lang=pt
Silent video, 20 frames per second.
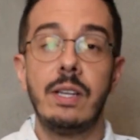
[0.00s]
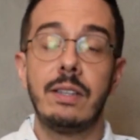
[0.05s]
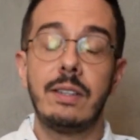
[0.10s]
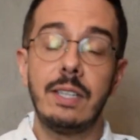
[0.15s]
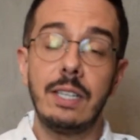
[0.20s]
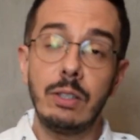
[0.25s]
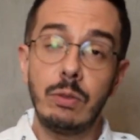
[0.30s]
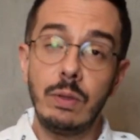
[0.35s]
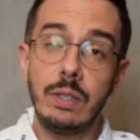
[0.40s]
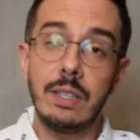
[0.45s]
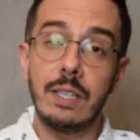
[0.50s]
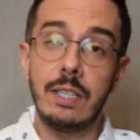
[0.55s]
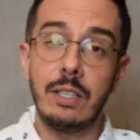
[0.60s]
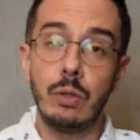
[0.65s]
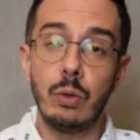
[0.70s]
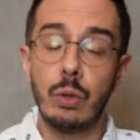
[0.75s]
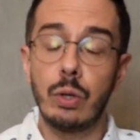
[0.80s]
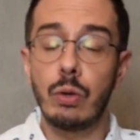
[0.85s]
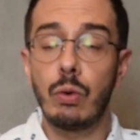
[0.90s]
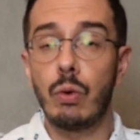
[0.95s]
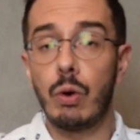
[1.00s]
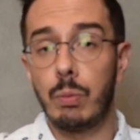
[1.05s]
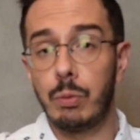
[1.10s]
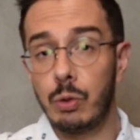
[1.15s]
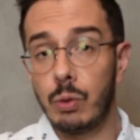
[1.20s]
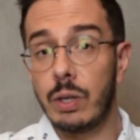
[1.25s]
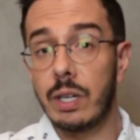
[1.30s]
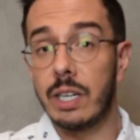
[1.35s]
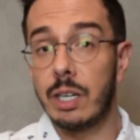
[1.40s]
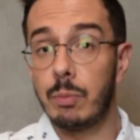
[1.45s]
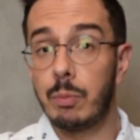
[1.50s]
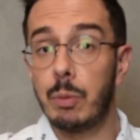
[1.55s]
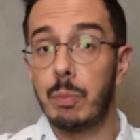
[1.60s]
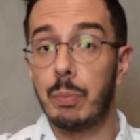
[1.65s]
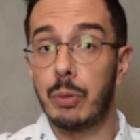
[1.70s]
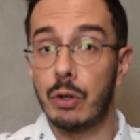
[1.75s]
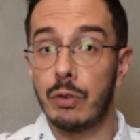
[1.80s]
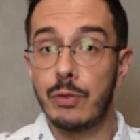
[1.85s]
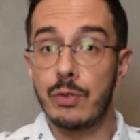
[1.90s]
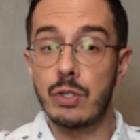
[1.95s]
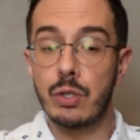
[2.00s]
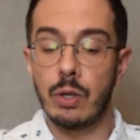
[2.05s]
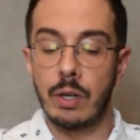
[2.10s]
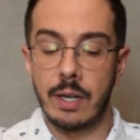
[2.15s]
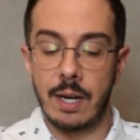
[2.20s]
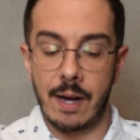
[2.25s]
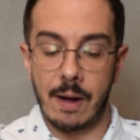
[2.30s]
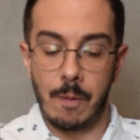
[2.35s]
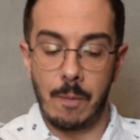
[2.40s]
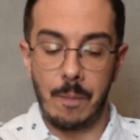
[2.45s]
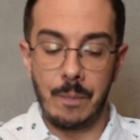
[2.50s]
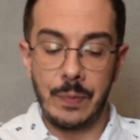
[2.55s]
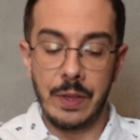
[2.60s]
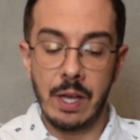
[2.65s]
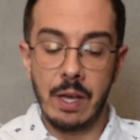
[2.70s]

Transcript: tanto interior como no campo profissional.